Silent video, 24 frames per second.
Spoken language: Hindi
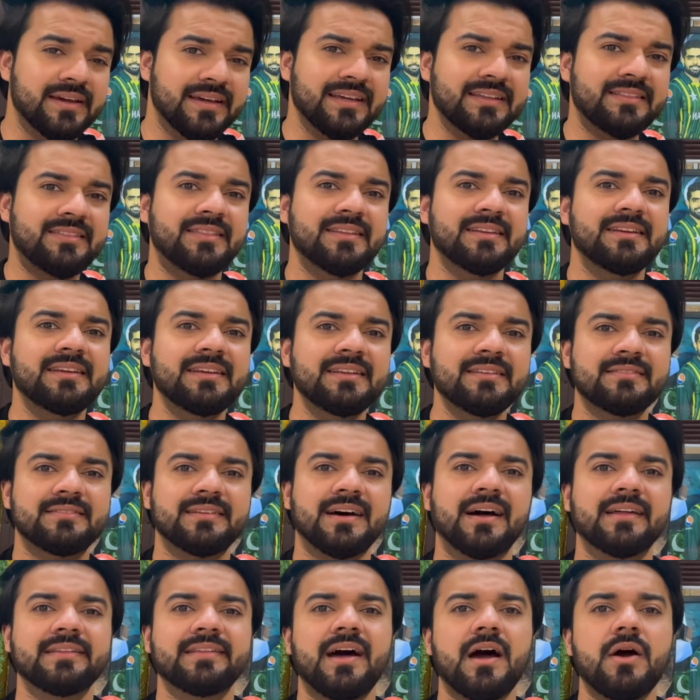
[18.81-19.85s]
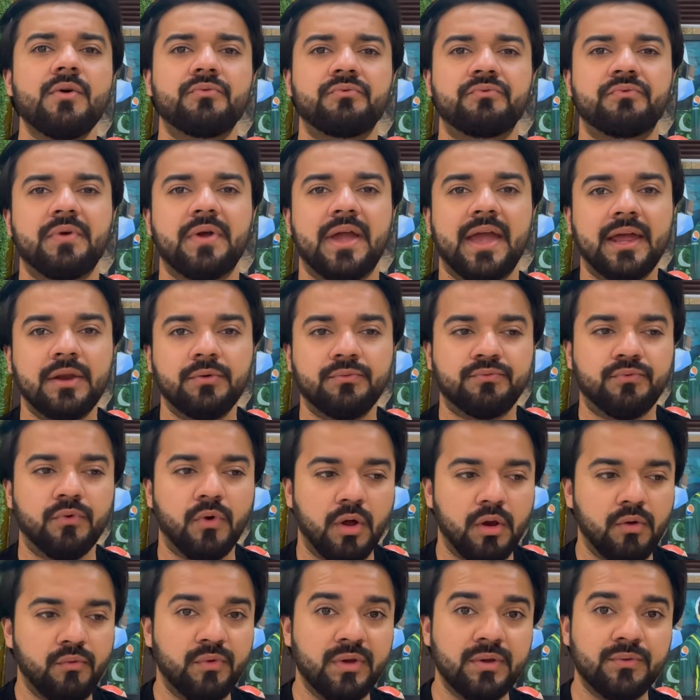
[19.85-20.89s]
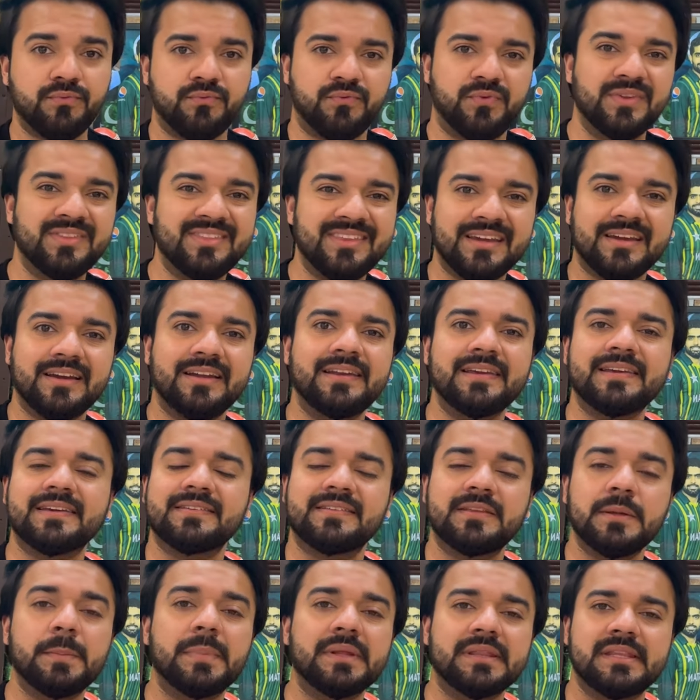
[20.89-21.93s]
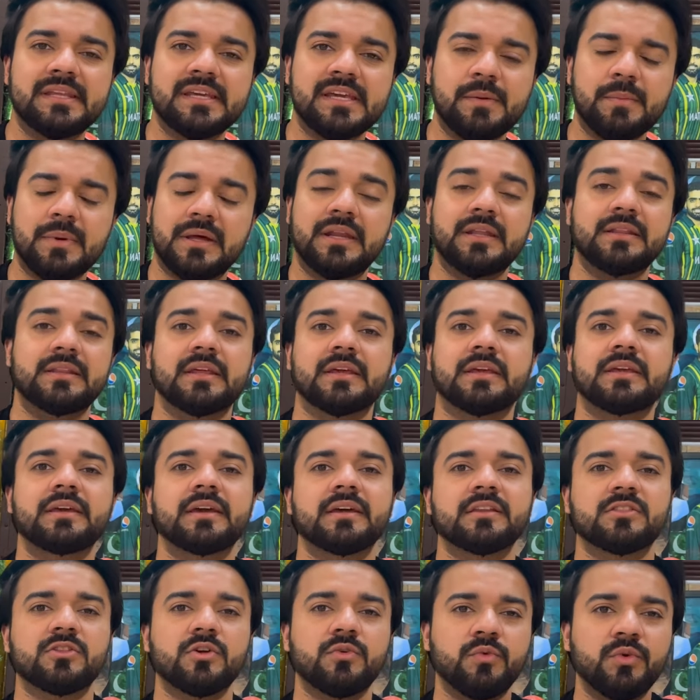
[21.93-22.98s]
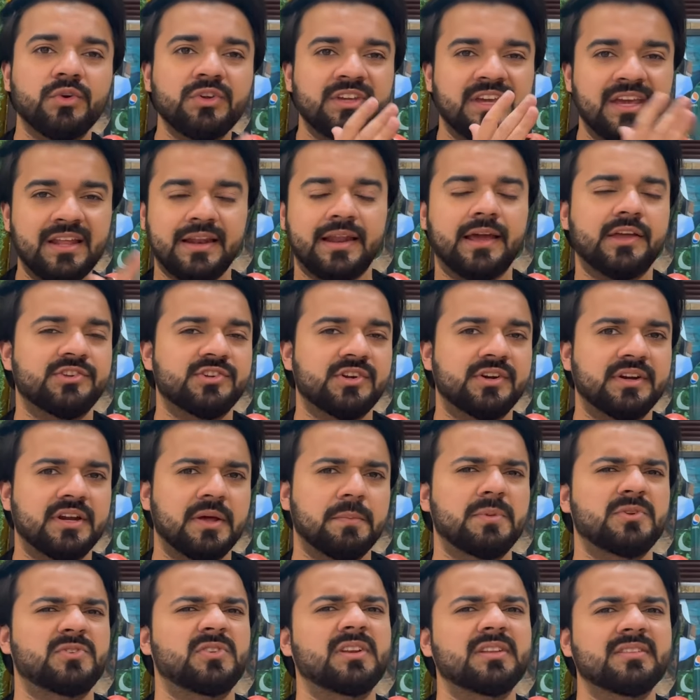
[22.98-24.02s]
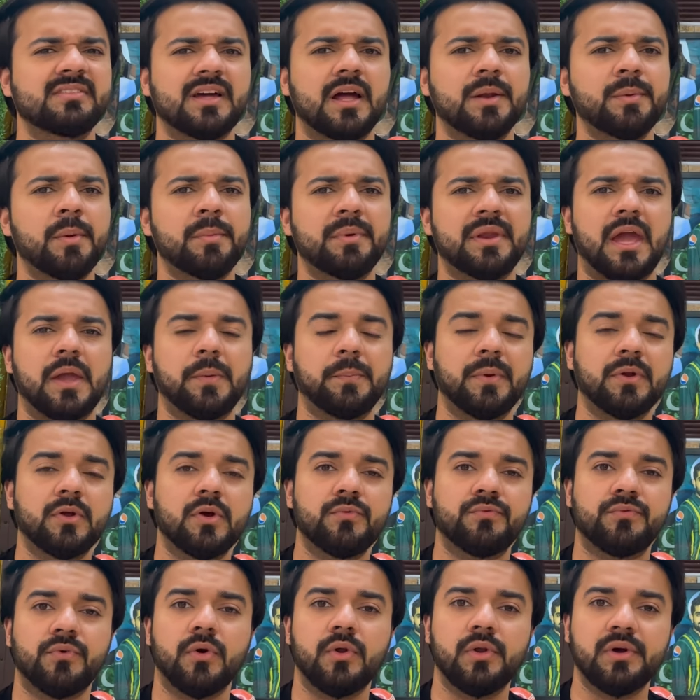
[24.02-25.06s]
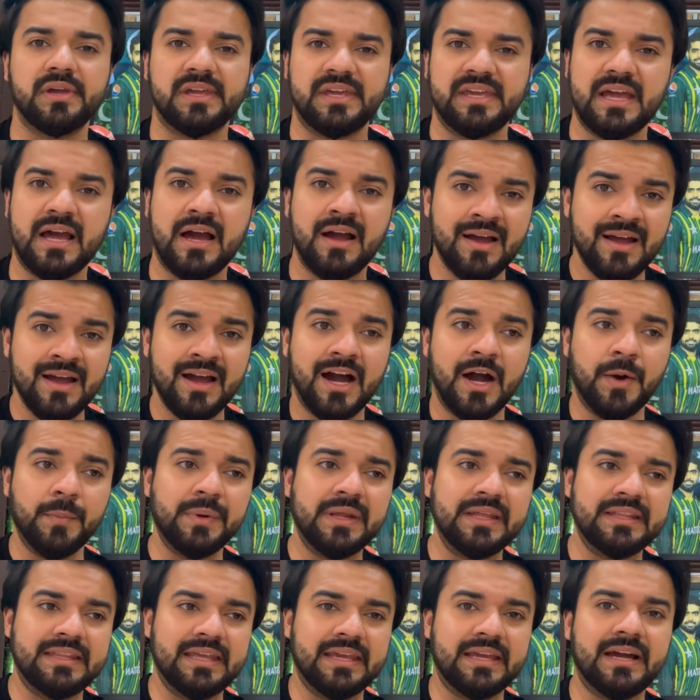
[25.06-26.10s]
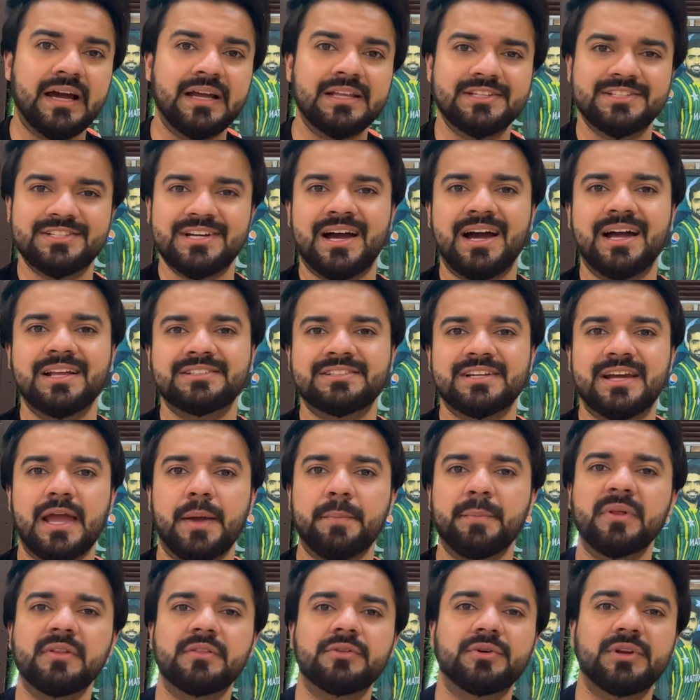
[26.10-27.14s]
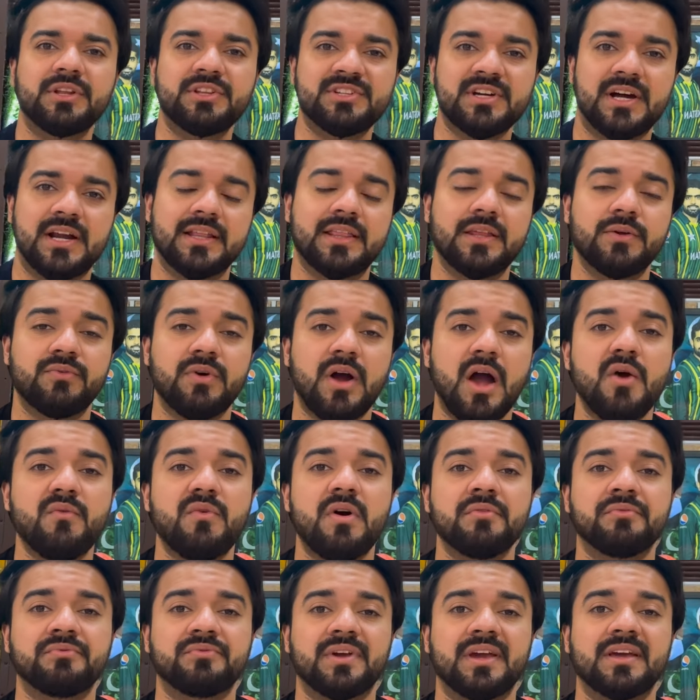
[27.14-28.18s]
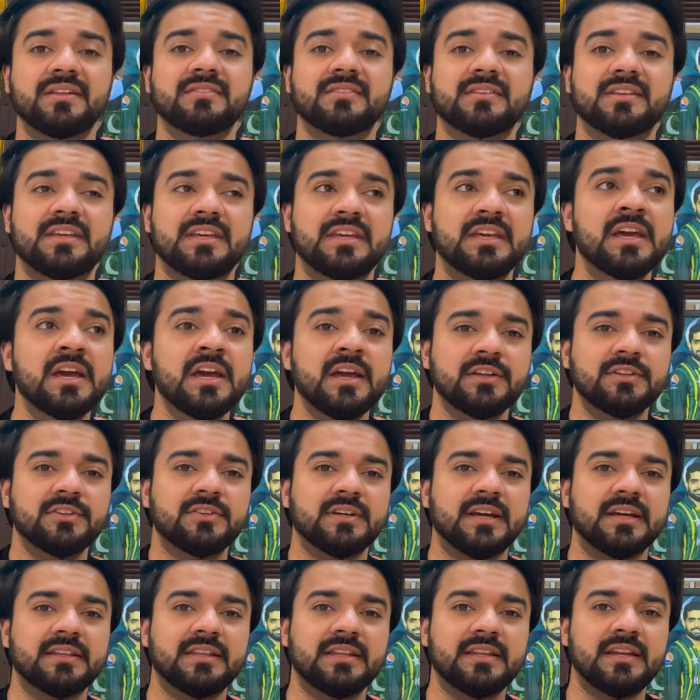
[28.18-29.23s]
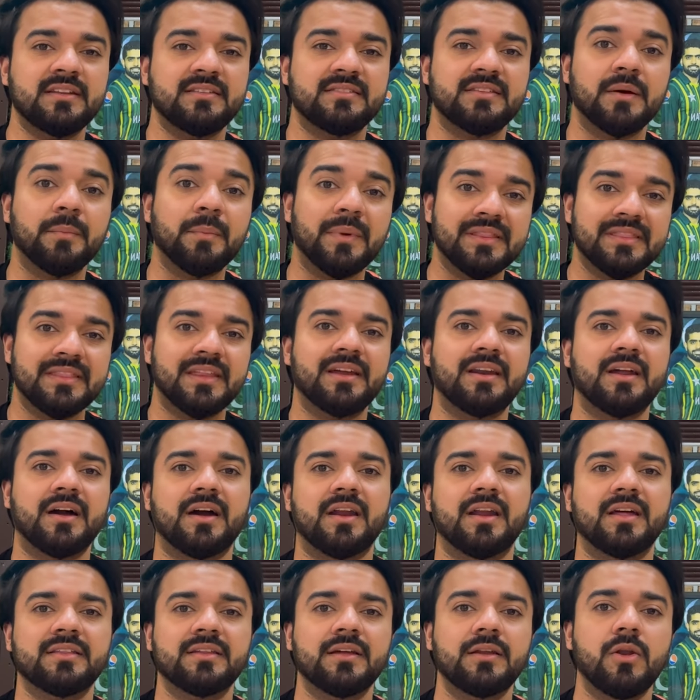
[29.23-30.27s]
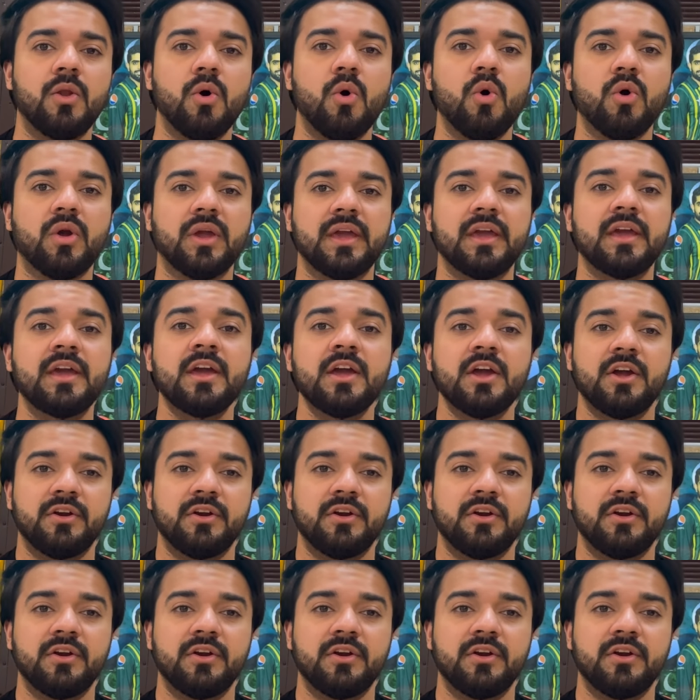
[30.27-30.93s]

इतनी ज्यादा फैन फॉलोइंग फिजिकली किसी बंदे की मैंने देखी है तो वो ये लेजेंड है पिछले साल भी हमने आईपीएल को फॉलो किया हमने देखा जहां जहां एम एस धोनी जा रहे थे वहां वहां फैंस की जैसे कहते हैं ना समंदर आ रहा था लोगों के